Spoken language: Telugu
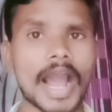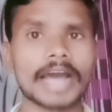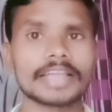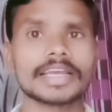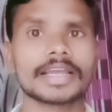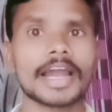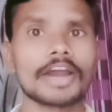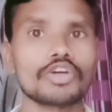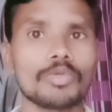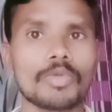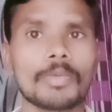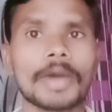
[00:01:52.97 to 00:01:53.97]
ఆధార్ కార్డు
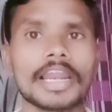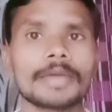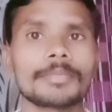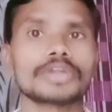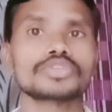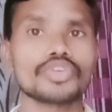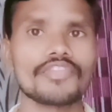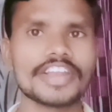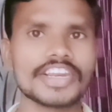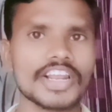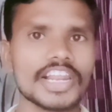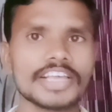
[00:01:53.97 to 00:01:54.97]
మొబైల్ నెంబర్ సో
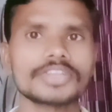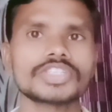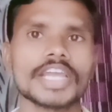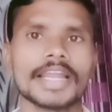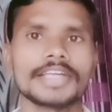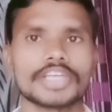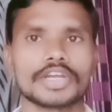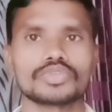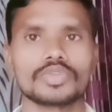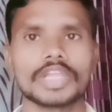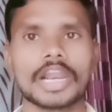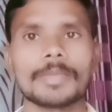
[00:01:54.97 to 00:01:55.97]
వీటిని లింక్ చేయడం
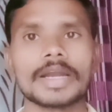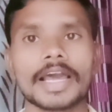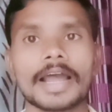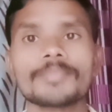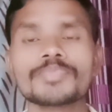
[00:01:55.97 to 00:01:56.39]
జరుగుతుందన్నమాట